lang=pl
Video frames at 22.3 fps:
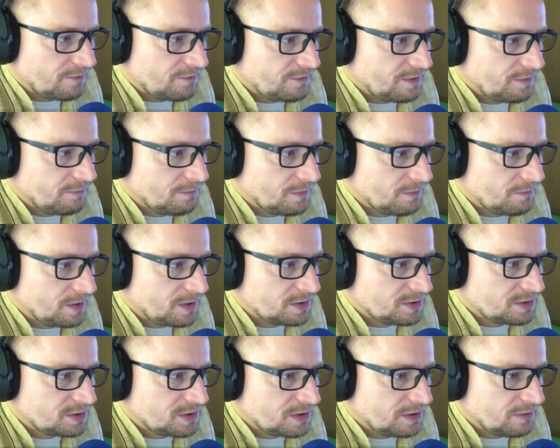w tym
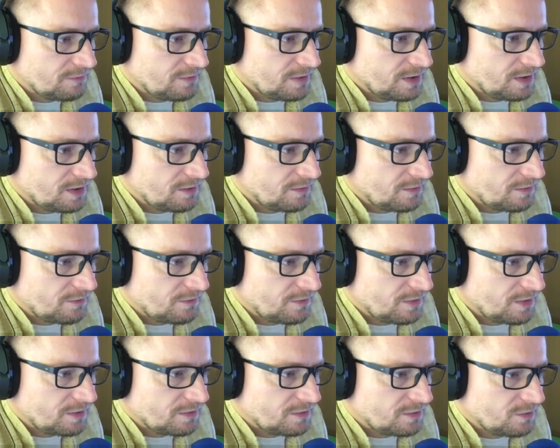momencie ja wejdę w
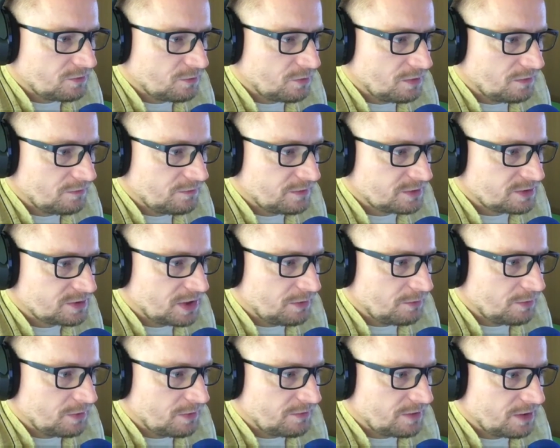swoje duchowe
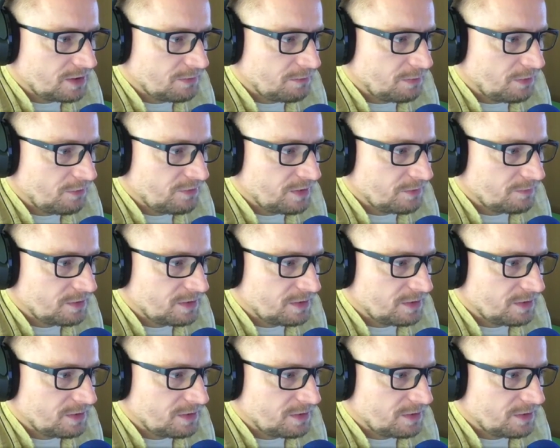ciało i wtedy powiem,